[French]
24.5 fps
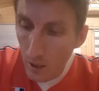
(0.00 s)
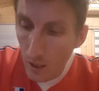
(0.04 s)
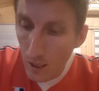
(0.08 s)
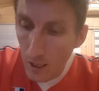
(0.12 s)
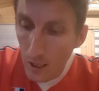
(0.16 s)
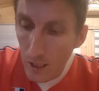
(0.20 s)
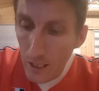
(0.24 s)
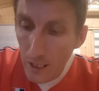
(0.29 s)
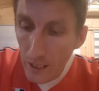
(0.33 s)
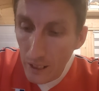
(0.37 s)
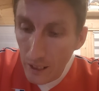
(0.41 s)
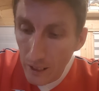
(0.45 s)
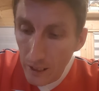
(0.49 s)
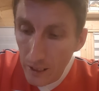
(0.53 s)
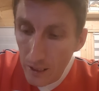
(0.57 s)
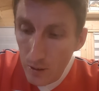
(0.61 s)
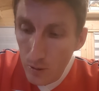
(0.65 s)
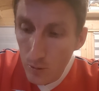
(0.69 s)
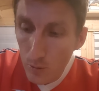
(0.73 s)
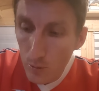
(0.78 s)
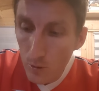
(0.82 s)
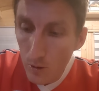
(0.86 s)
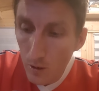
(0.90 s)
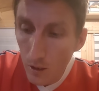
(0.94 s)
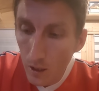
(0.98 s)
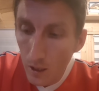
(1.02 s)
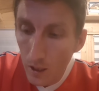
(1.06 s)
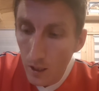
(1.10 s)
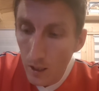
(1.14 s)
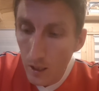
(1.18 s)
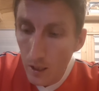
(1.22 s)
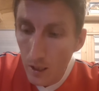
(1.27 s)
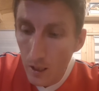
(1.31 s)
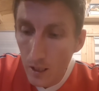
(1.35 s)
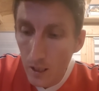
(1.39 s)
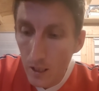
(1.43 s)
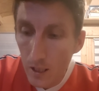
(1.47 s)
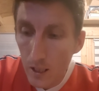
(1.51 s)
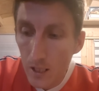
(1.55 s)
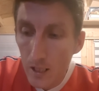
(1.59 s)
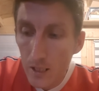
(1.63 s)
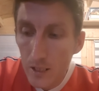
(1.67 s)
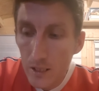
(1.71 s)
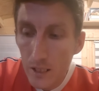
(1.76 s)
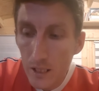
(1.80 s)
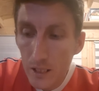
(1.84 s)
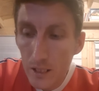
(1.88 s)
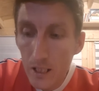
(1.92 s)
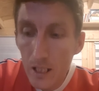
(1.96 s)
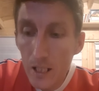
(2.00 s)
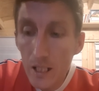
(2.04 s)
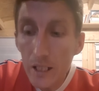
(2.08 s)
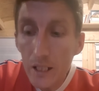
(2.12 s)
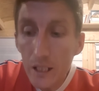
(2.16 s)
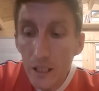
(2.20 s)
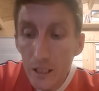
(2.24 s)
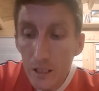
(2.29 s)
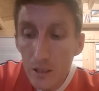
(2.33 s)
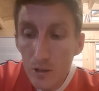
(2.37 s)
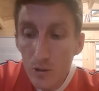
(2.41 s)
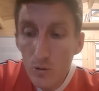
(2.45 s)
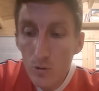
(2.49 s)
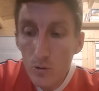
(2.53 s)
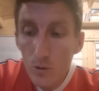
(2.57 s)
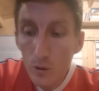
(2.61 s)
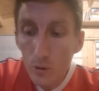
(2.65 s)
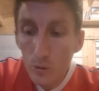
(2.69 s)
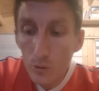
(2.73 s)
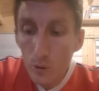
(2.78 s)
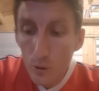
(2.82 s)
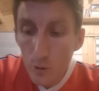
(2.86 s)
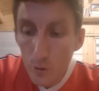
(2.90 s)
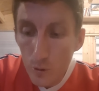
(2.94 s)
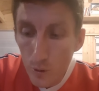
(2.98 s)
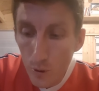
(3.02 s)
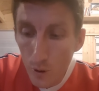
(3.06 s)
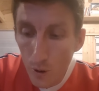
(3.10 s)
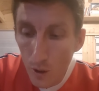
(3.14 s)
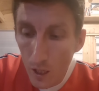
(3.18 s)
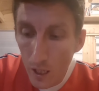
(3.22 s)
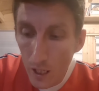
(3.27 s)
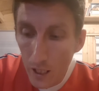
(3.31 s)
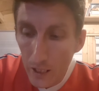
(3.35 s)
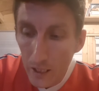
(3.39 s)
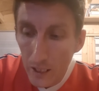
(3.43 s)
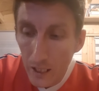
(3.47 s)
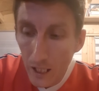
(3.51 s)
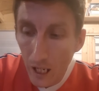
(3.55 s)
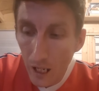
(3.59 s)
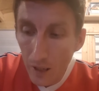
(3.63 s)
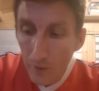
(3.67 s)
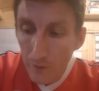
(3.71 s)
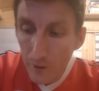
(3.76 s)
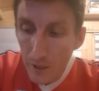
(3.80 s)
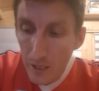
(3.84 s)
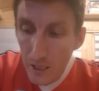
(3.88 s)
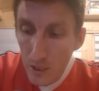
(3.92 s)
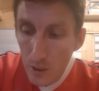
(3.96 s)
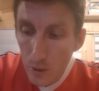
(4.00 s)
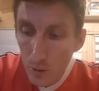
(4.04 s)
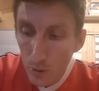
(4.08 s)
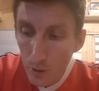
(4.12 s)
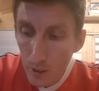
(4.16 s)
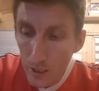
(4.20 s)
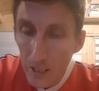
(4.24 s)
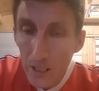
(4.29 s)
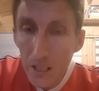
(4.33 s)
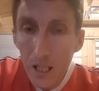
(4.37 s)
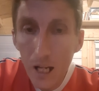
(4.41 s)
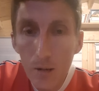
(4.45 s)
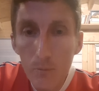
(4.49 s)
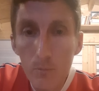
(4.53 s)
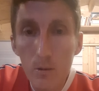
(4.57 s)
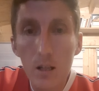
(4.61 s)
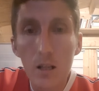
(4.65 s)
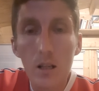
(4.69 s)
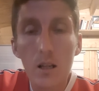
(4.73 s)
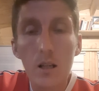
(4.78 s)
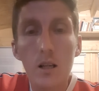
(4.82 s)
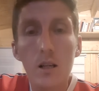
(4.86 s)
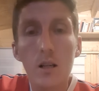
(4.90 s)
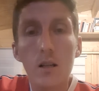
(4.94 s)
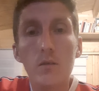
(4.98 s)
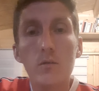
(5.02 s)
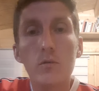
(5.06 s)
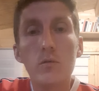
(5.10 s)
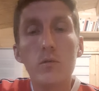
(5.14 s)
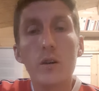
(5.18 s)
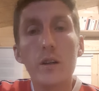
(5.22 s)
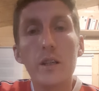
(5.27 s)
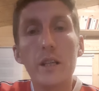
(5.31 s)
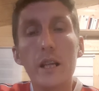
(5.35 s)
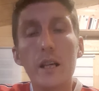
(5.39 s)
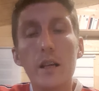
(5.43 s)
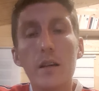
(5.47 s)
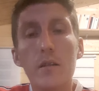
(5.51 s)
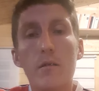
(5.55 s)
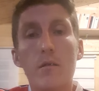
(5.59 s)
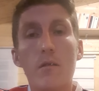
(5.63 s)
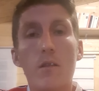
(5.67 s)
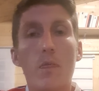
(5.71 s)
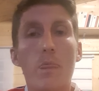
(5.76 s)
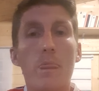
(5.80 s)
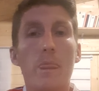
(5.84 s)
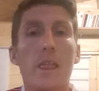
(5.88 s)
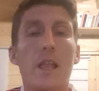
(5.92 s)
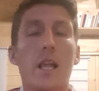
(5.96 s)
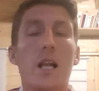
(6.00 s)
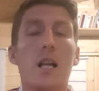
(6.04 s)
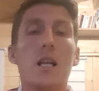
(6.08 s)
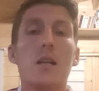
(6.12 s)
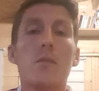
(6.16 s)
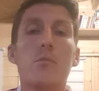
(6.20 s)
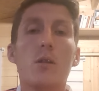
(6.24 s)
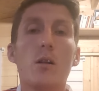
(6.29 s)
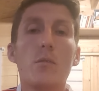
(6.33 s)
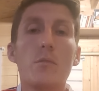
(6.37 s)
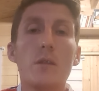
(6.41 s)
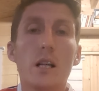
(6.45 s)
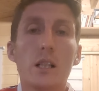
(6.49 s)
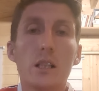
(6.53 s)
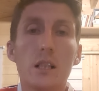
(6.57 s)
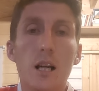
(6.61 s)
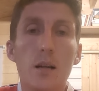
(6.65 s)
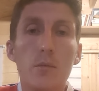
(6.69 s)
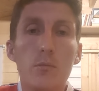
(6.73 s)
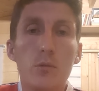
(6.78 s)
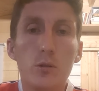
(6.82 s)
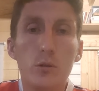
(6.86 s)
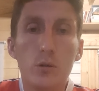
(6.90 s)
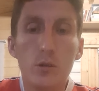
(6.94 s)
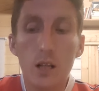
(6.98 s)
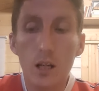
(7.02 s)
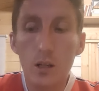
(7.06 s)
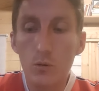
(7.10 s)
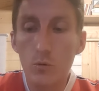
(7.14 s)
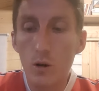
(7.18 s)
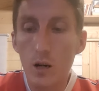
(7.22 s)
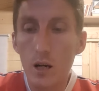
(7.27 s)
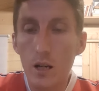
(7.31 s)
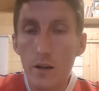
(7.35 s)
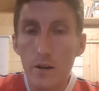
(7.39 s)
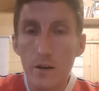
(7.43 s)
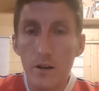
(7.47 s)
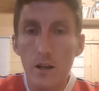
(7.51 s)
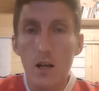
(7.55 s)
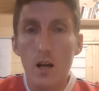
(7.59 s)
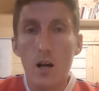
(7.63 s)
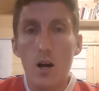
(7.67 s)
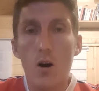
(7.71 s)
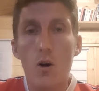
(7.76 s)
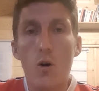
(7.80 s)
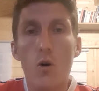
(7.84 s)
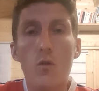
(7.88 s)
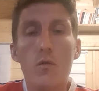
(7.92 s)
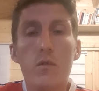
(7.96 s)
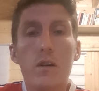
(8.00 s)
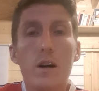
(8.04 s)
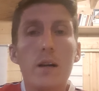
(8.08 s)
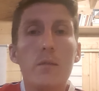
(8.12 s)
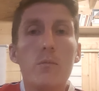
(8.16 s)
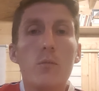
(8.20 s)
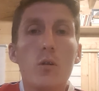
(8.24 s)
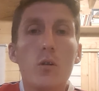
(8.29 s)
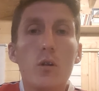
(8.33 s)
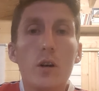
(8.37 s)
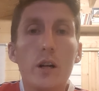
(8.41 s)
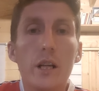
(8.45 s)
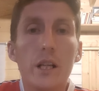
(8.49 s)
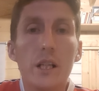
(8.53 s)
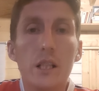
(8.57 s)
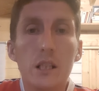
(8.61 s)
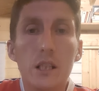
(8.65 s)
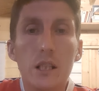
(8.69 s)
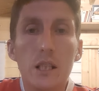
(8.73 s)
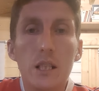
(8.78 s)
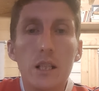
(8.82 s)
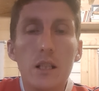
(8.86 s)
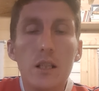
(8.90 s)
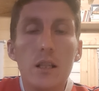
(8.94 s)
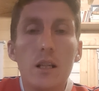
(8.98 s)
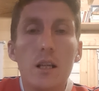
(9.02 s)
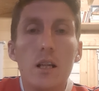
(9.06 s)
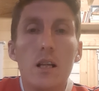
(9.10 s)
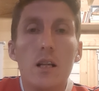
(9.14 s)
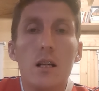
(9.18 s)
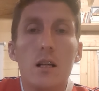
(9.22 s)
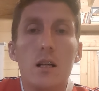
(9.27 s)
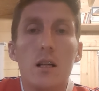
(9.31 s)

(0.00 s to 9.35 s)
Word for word: L'écriture, c'était l'écriture de Dieu gravée sur les tables. Vous voyez, les premières tables de la loi ont vraiment été